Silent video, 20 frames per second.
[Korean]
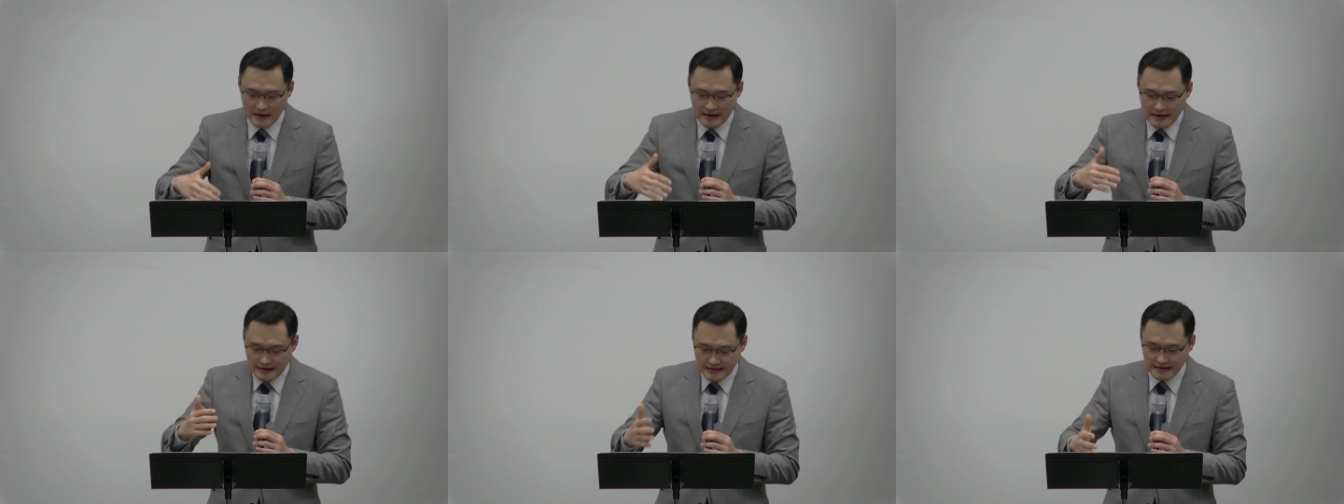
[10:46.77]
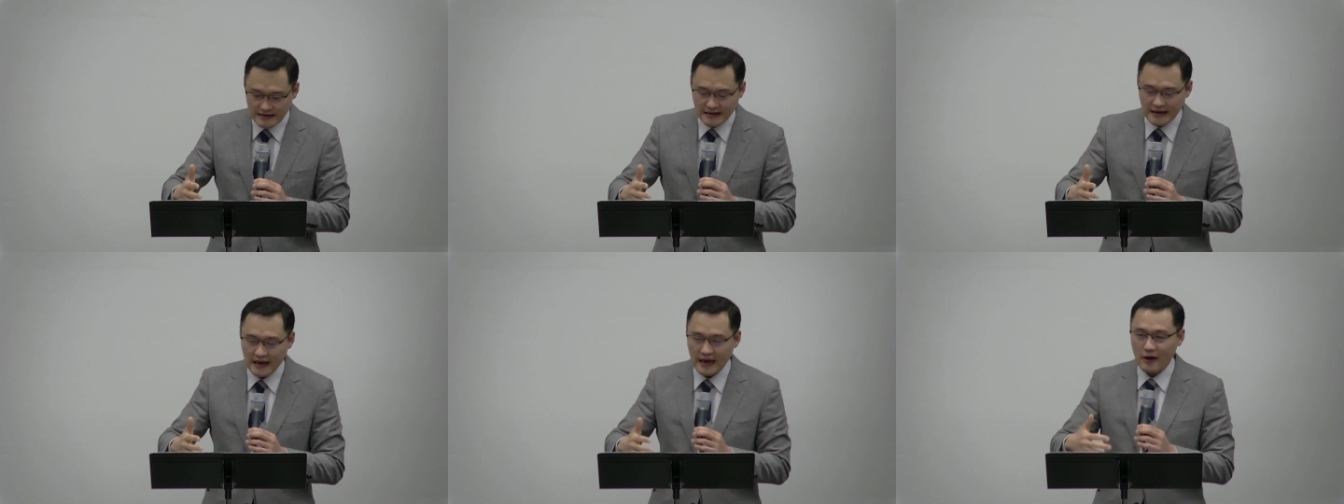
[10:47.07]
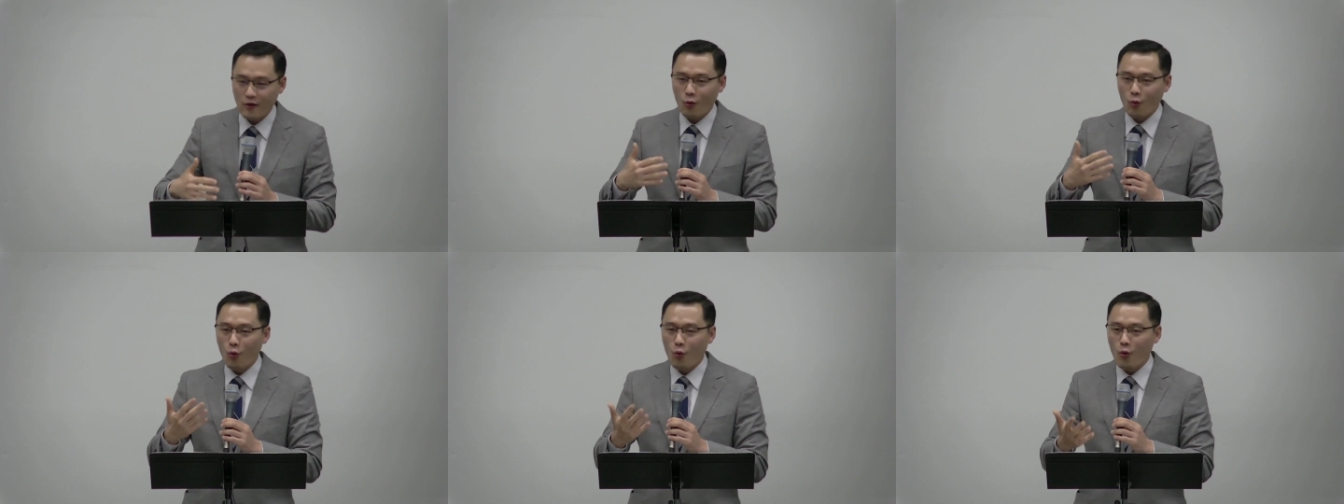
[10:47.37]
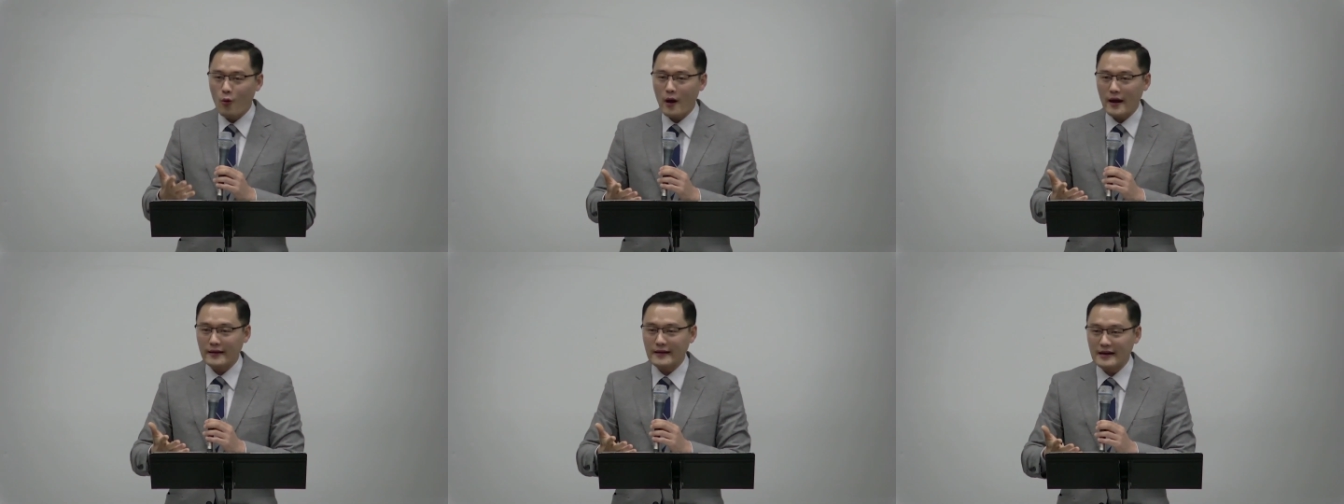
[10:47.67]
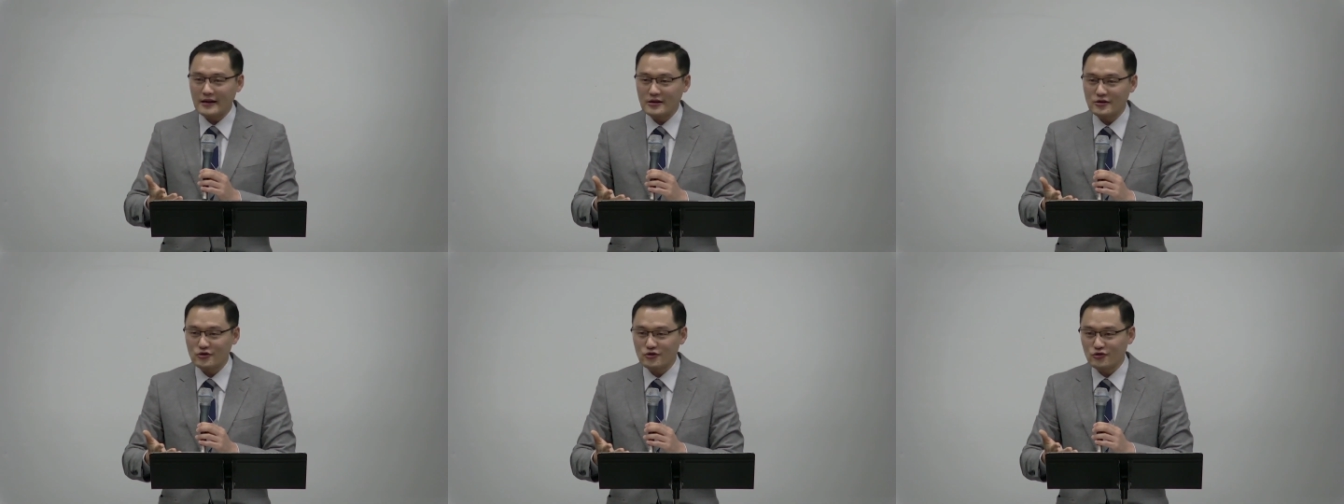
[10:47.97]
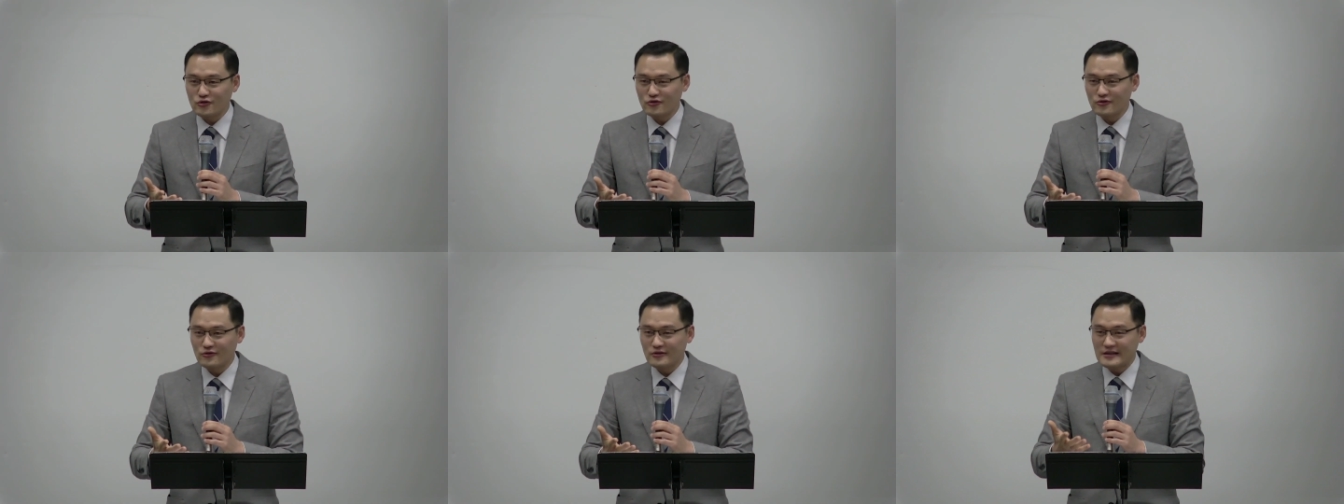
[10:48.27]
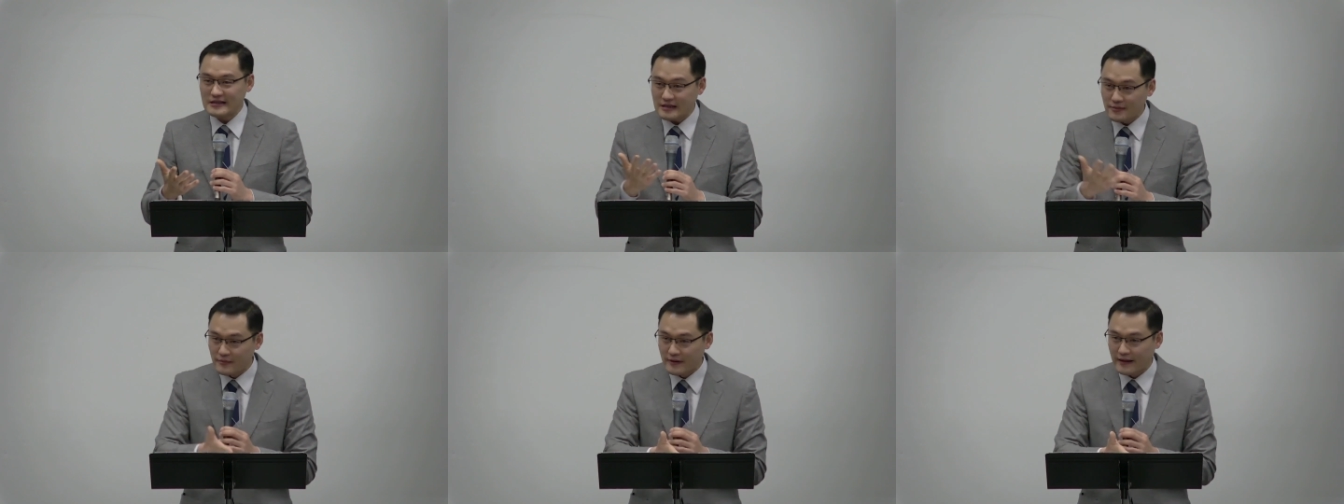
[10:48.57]
그렇게 오해될 수
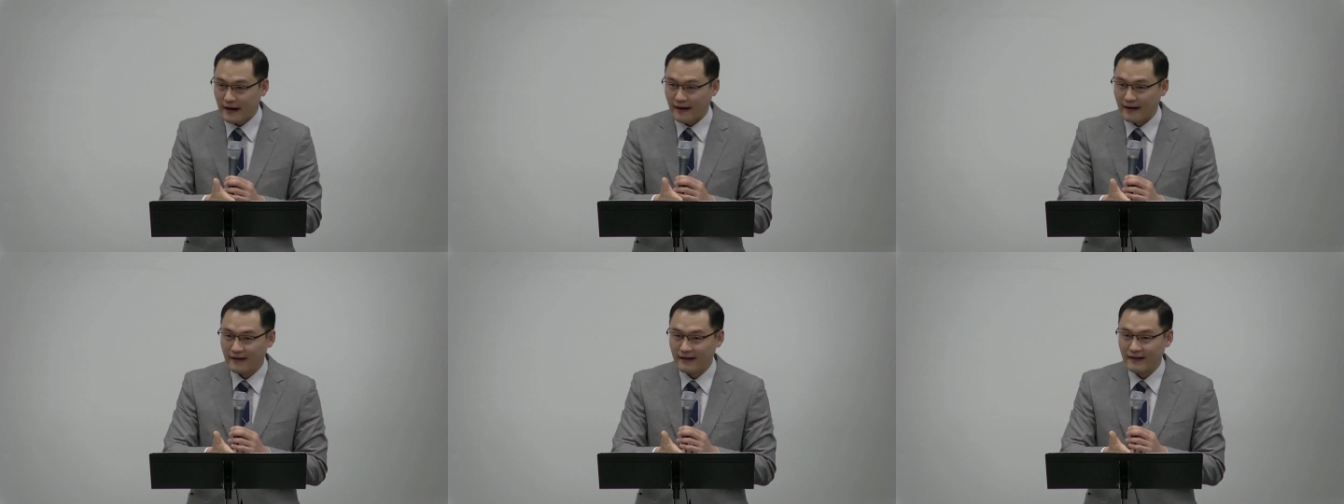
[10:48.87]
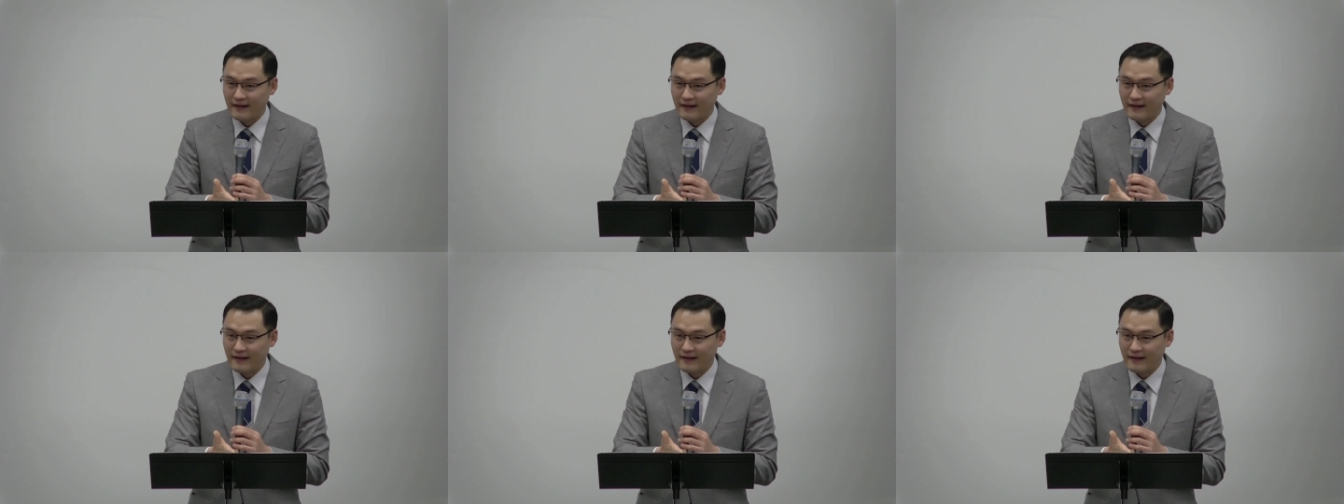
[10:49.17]
있습니다.